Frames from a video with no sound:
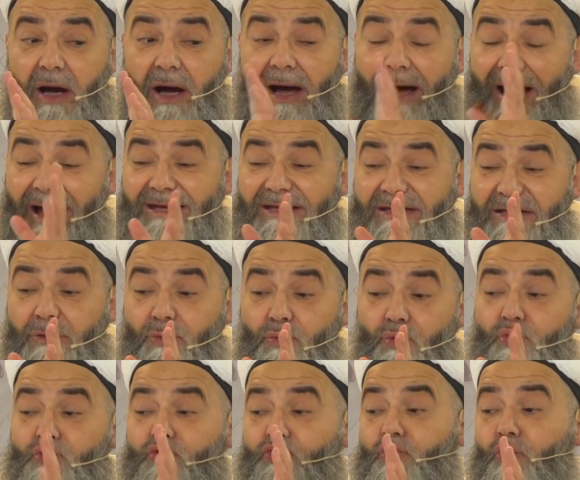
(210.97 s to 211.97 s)
aynı
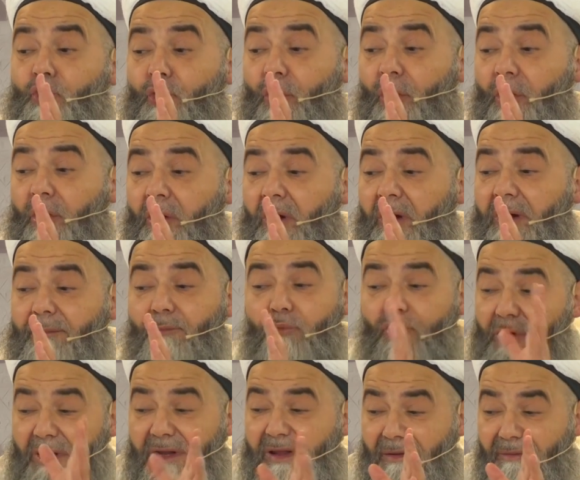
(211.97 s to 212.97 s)
üçlü. Bu
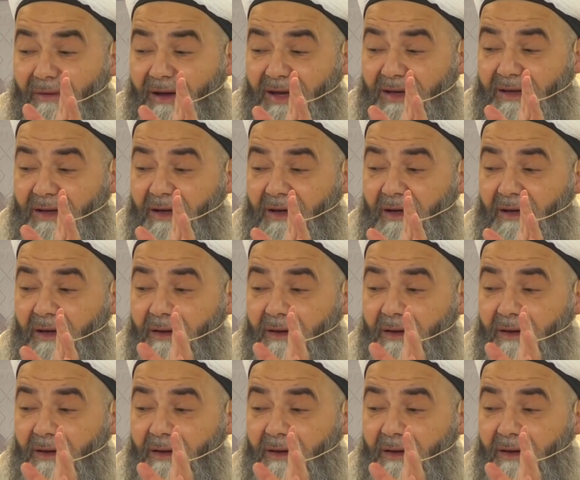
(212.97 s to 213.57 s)
ne demek?